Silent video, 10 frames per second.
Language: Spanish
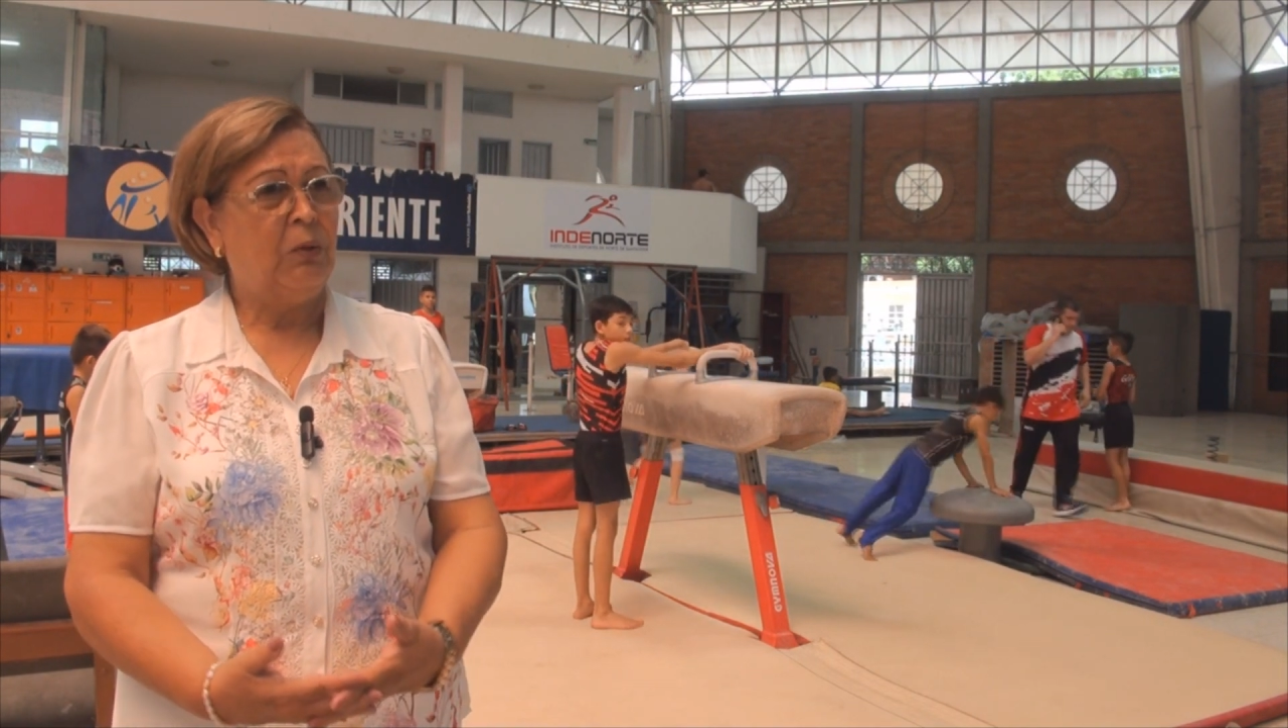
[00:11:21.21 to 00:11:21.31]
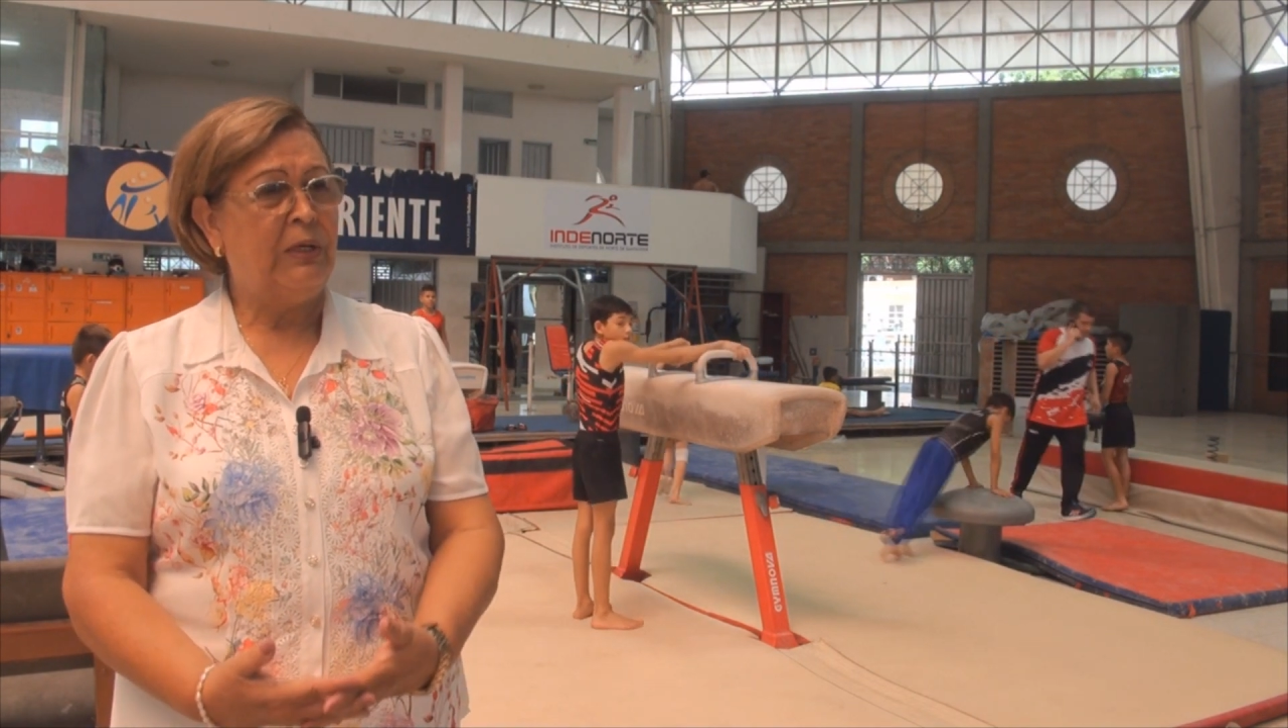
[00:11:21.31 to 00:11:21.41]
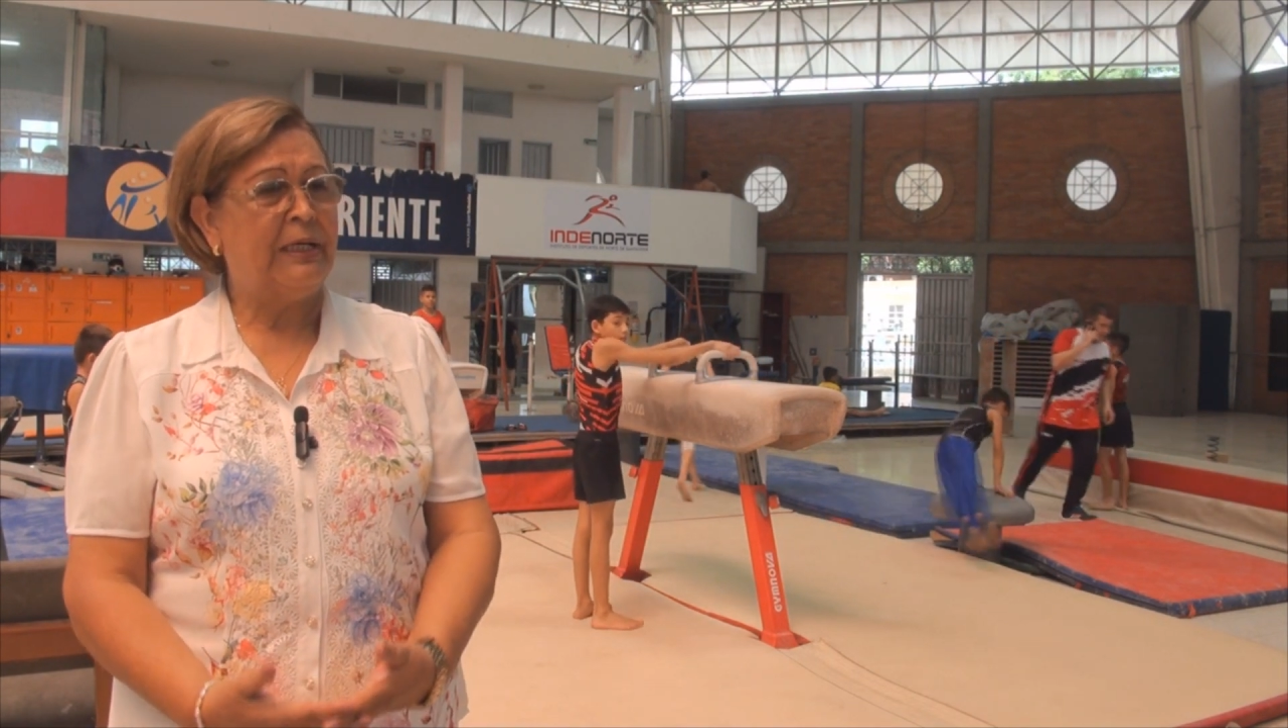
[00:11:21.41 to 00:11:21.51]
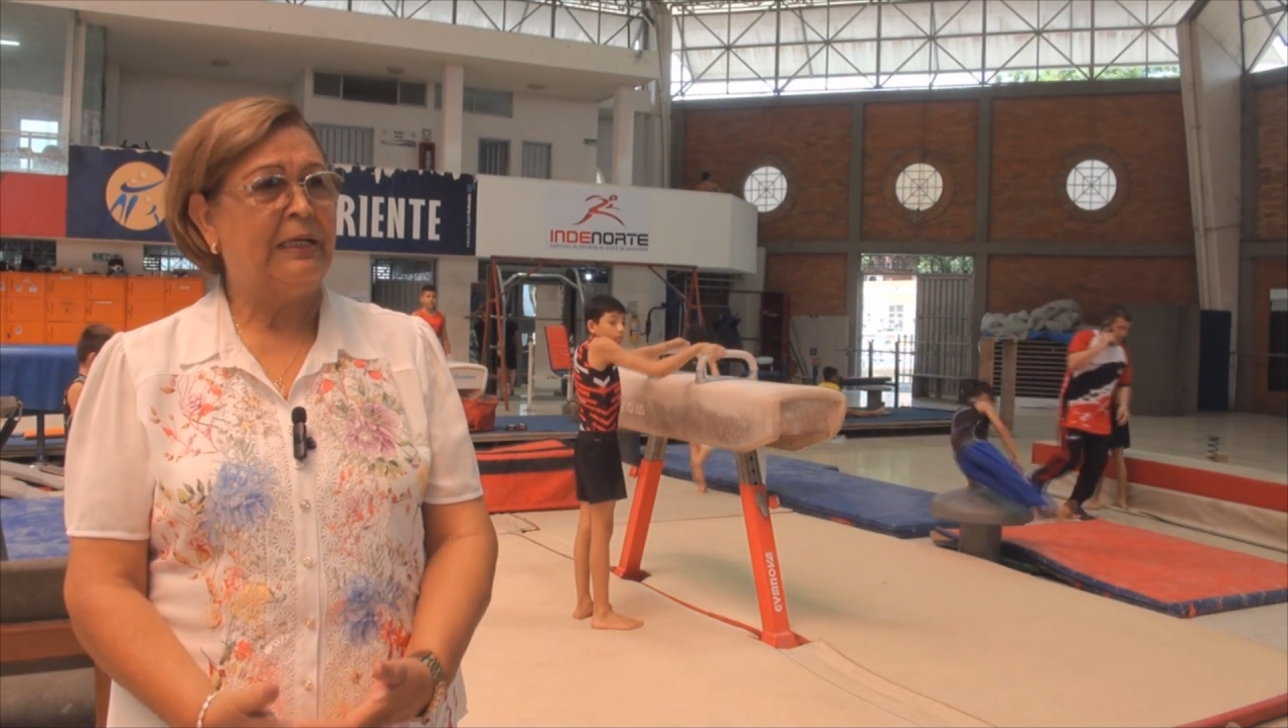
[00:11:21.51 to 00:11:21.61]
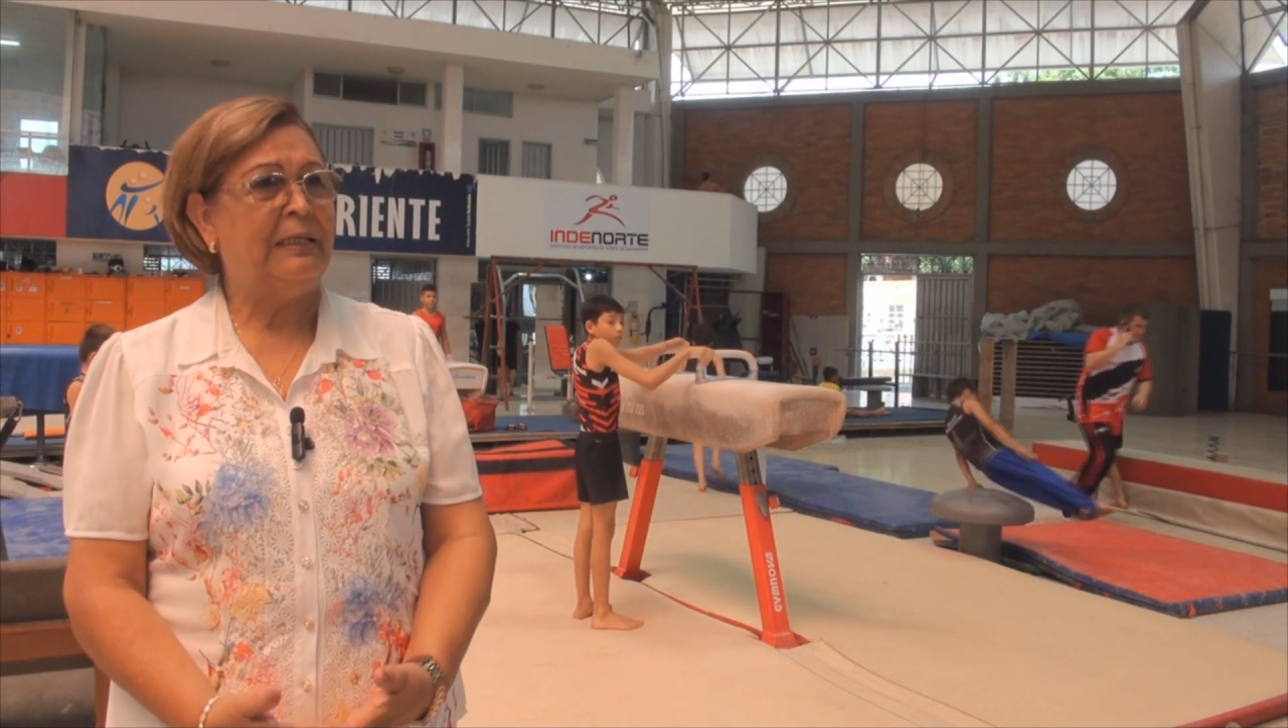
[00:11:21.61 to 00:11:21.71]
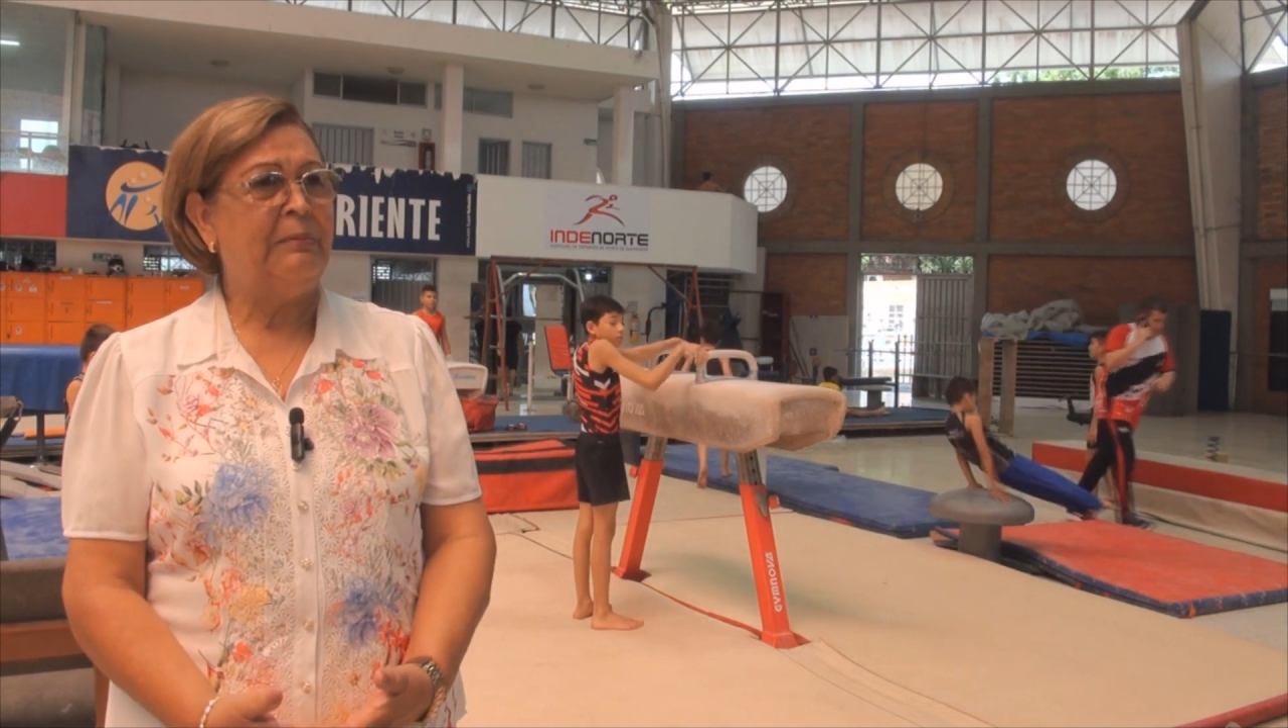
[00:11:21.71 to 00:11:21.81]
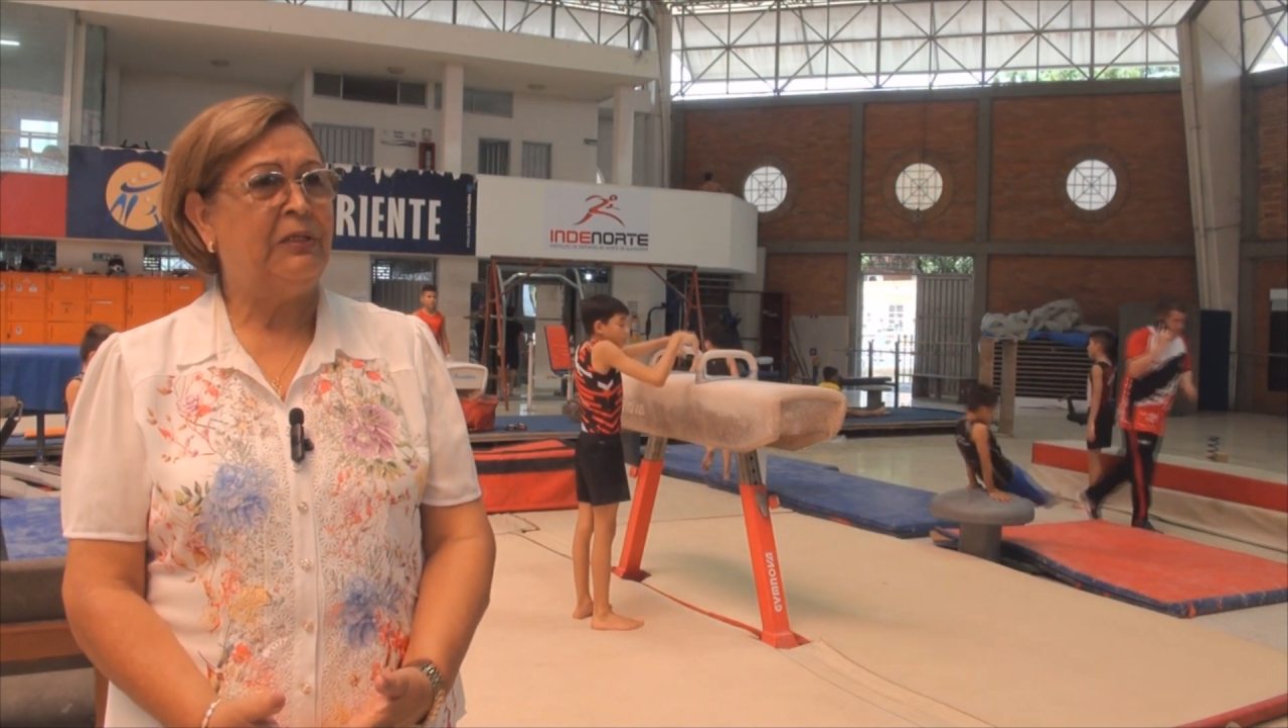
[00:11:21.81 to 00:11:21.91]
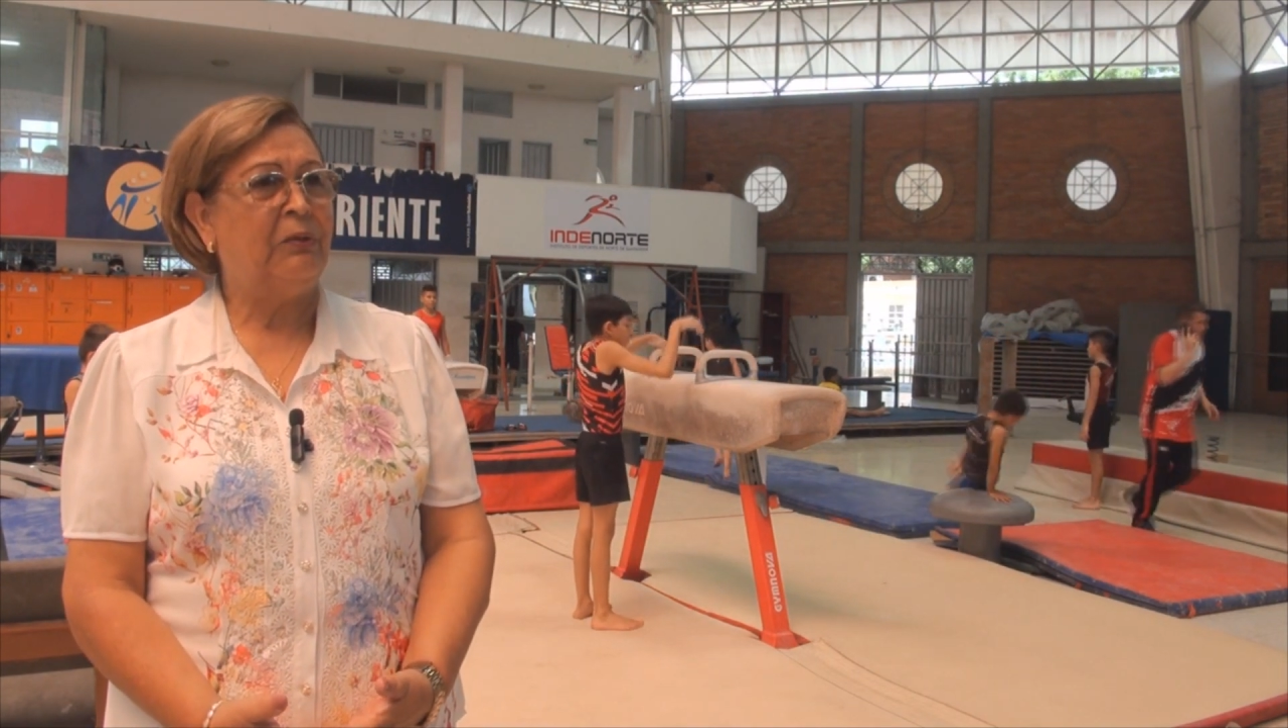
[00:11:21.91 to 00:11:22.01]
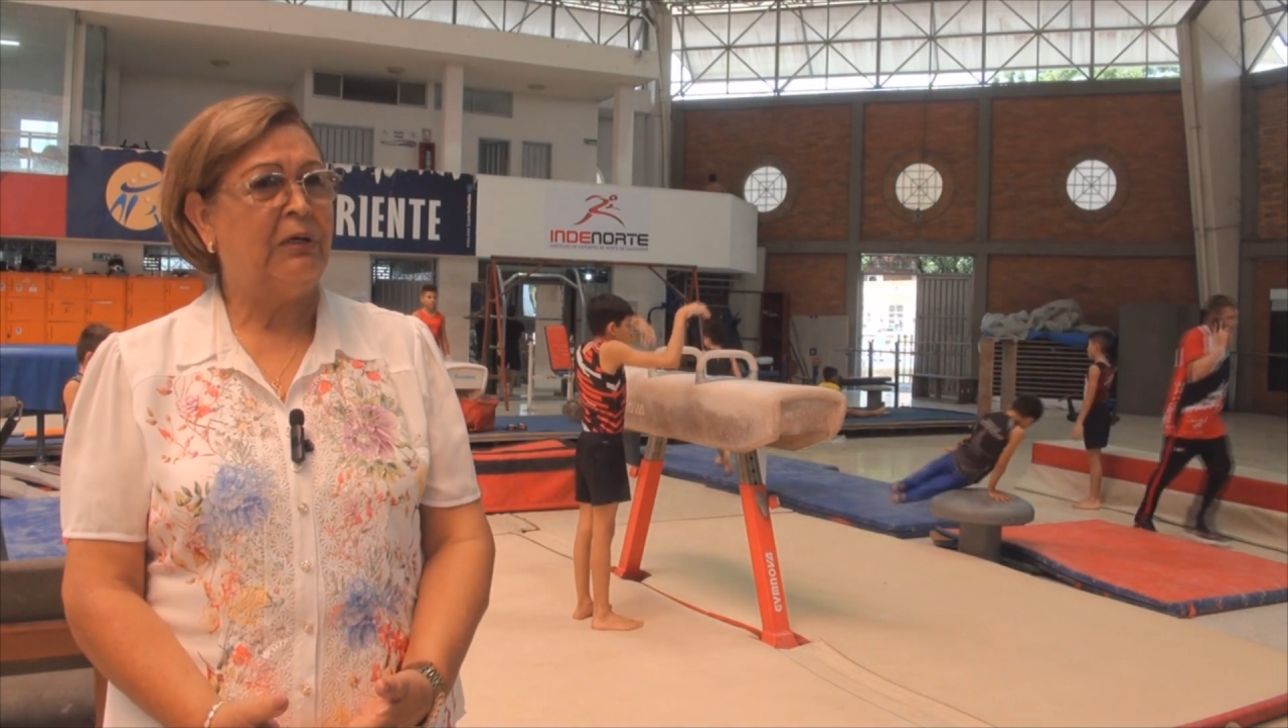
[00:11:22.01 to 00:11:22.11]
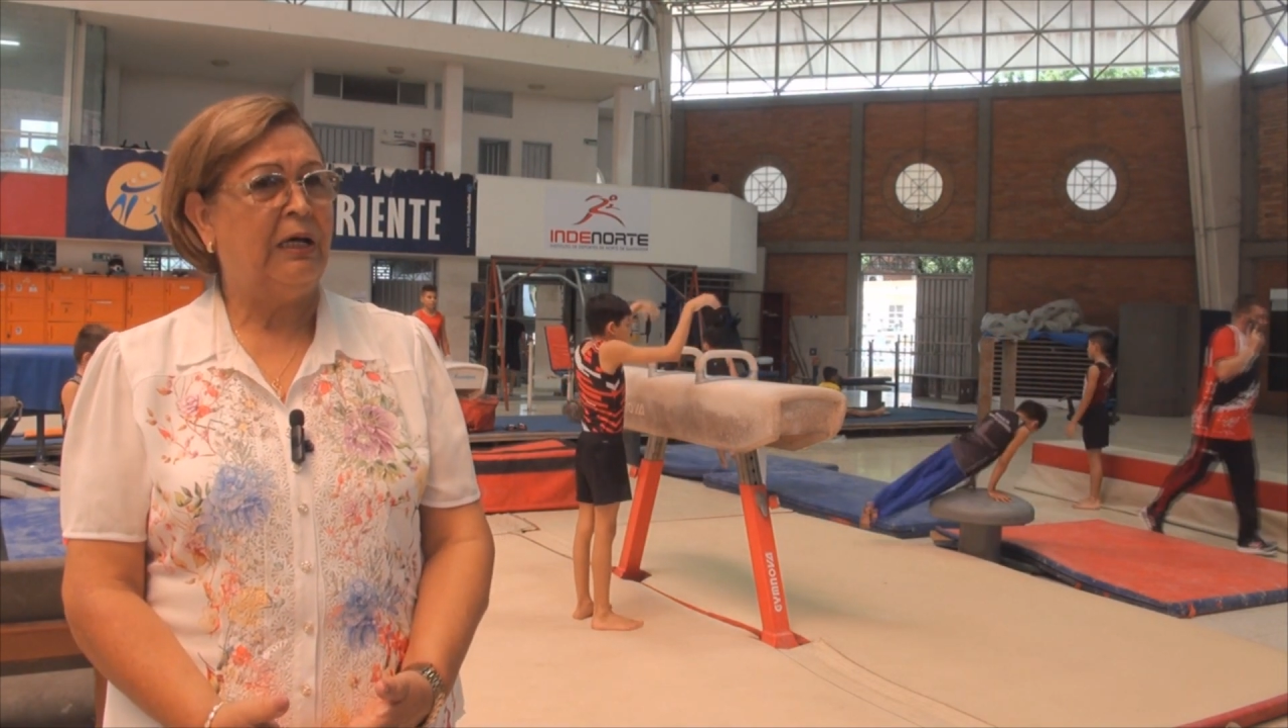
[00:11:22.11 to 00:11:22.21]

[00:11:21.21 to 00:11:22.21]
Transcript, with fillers: con el rendimiento